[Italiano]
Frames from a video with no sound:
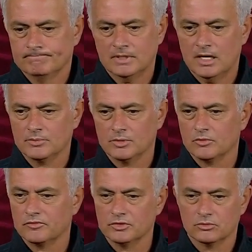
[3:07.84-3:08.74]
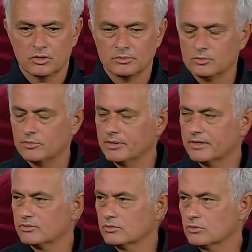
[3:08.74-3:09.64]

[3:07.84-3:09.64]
abbiamo vinto, abbiamo perso